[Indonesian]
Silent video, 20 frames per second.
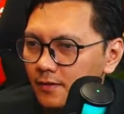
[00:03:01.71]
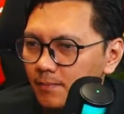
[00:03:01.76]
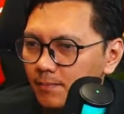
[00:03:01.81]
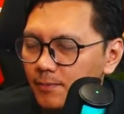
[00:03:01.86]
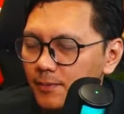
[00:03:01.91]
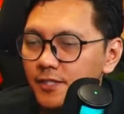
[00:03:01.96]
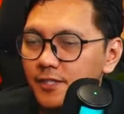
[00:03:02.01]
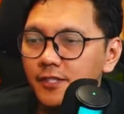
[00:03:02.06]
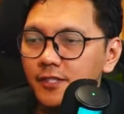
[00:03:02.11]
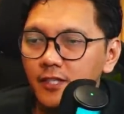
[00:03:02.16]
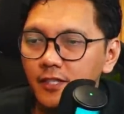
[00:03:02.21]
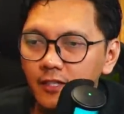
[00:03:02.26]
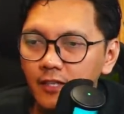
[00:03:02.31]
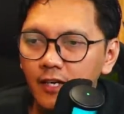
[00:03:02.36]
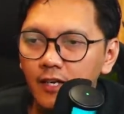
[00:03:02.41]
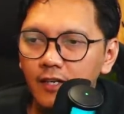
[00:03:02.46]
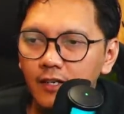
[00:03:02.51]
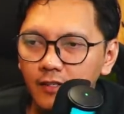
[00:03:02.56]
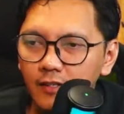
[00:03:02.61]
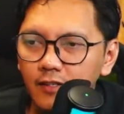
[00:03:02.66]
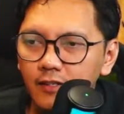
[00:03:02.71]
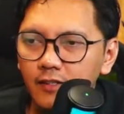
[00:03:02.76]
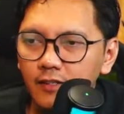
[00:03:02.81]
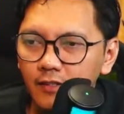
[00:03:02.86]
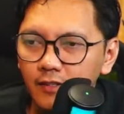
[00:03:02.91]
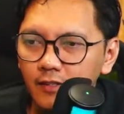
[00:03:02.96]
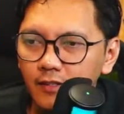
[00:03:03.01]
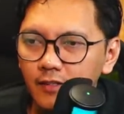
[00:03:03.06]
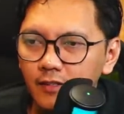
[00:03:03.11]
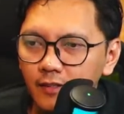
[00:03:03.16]
Serang ya.
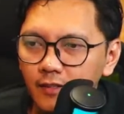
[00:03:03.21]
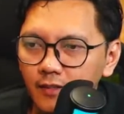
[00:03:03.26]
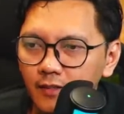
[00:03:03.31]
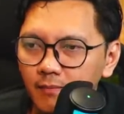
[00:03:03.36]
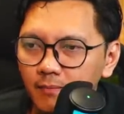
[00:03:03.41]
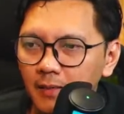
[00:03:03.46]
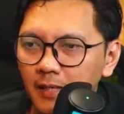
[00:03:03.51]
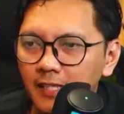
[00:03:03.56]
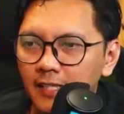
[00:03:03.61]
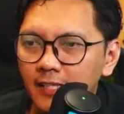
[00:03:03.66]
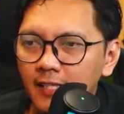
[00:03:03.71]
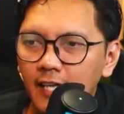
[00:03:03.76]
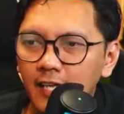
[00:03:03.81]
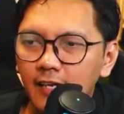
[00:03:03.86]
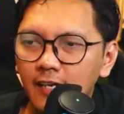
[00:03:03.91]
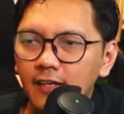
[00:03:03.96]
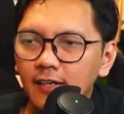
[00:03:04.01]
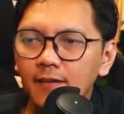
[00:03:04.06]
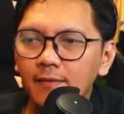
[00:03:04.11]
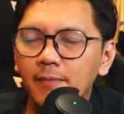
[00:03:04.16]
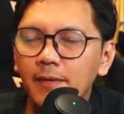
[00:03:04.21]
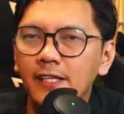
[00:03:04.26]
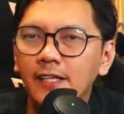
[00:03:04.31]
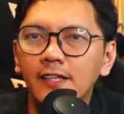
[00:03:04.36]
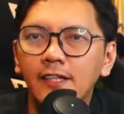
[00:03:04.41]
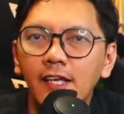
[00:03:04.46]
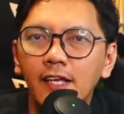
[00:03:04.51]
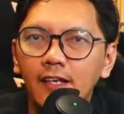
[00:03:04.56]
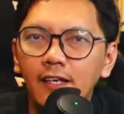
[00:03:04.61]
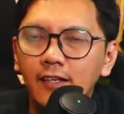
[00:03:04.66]
Banten ya
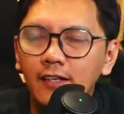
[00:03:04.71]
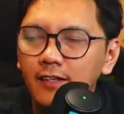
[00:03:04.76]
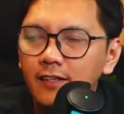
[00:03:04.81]
Banten ya